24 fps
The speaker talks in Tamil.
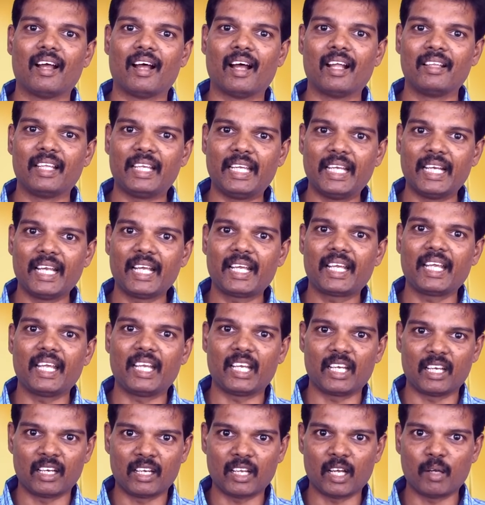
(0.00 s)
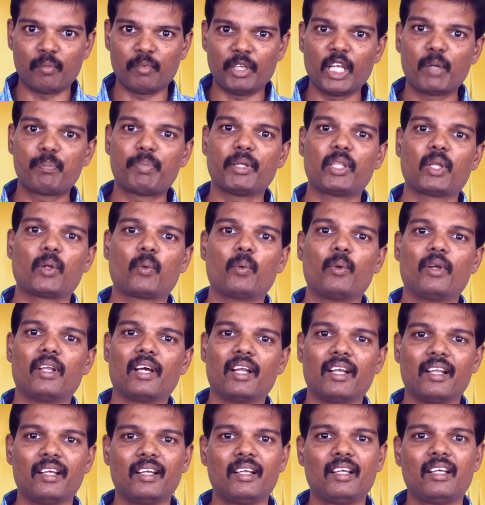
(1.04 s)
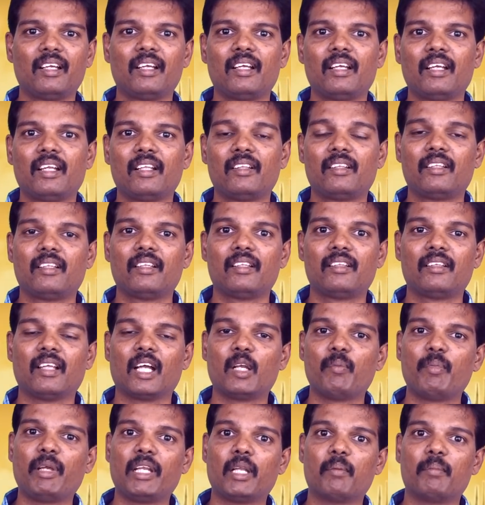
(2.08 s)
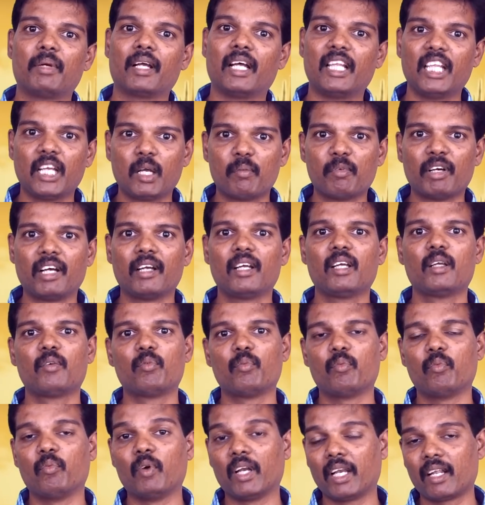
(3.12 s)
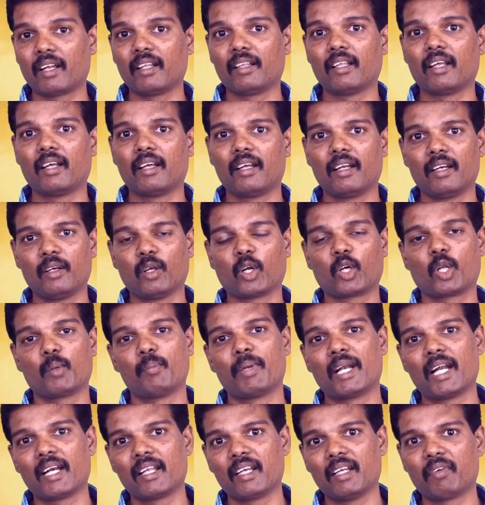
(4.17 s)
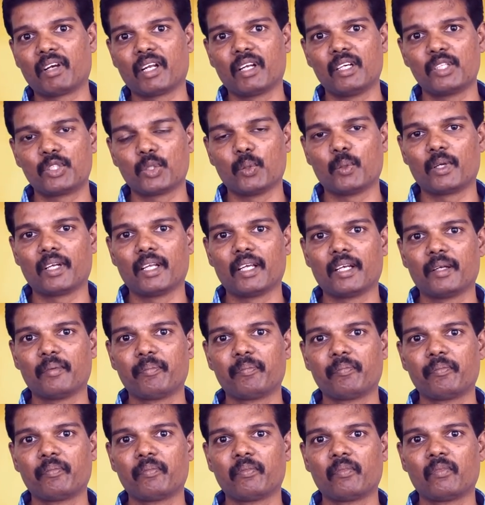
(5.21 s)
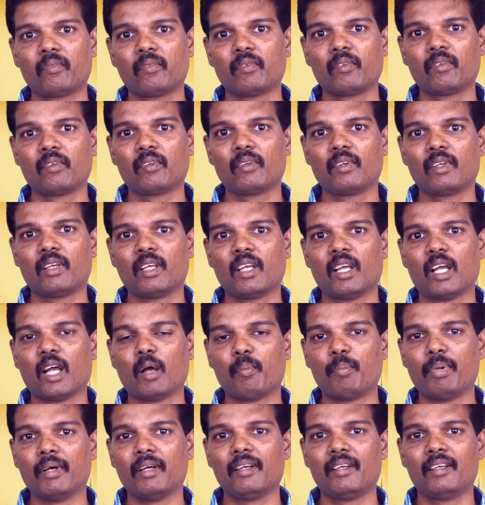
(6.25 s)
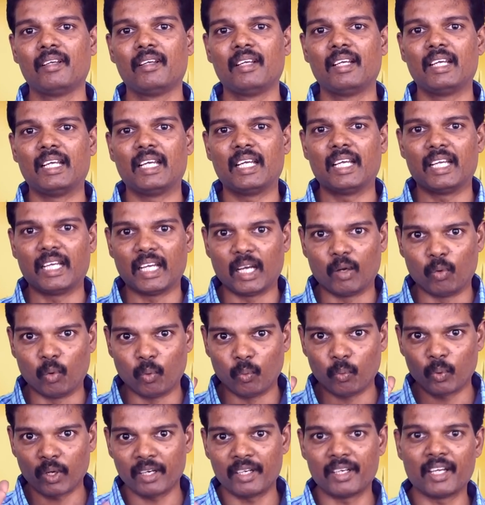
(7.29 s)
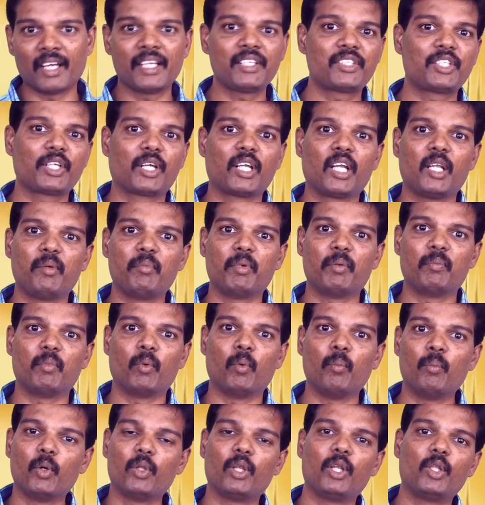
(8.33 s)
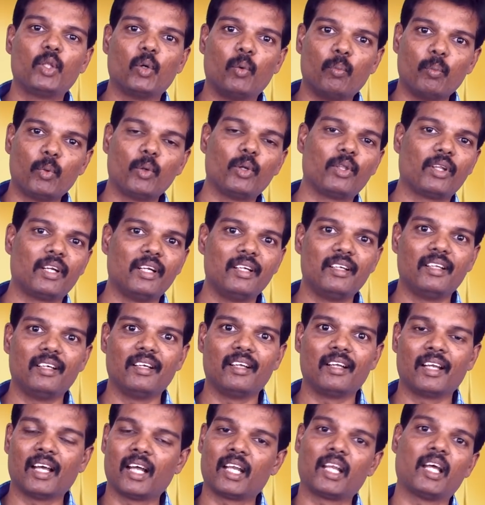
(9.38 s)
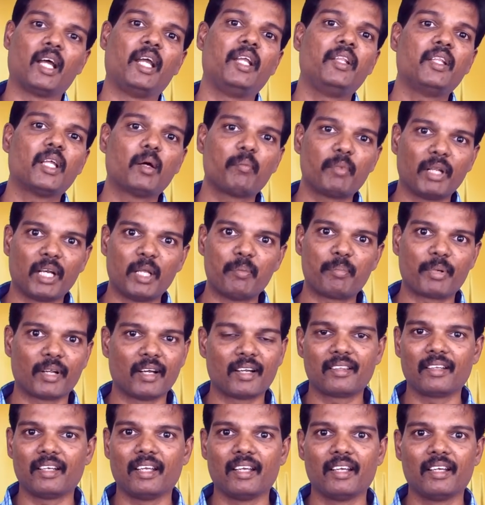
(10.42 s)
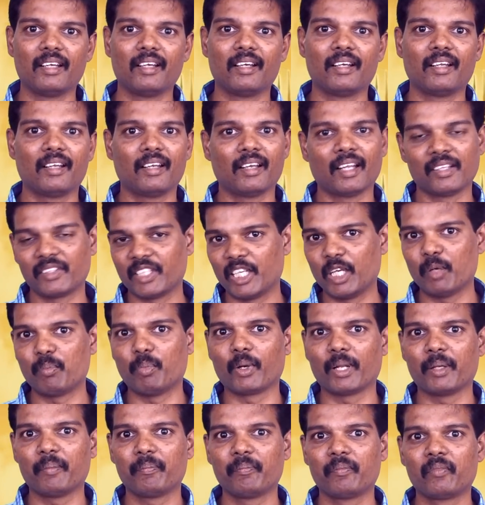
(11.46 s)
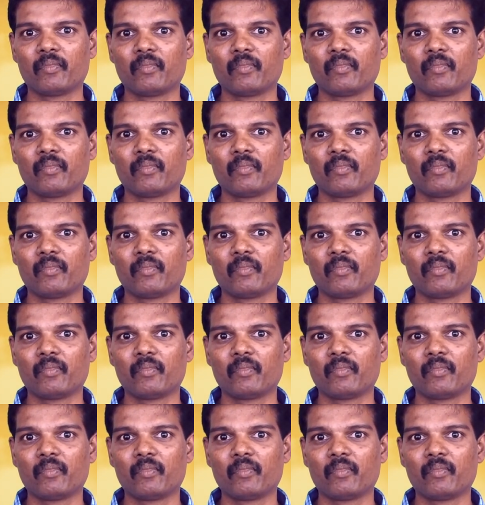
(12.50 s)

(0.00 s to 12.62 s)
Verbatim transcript: அந்த இலக்கை நாம் ஈர்ப்பதற்குண்டான நன்மை நமக்கு அதிகமாக வளர்றதா டாக்டர் பிராடன் அவர்கள் சொல்றாரு அப்ப ஒவ்வொரு ஞாயிற்றுக்கிழமையும் ஒன்பதுல இருந்து ஒன்பது ரெண்டு நான் ஐந்தாம் நிலை பிரார்த்தனையை நான் செய்ய போறேன்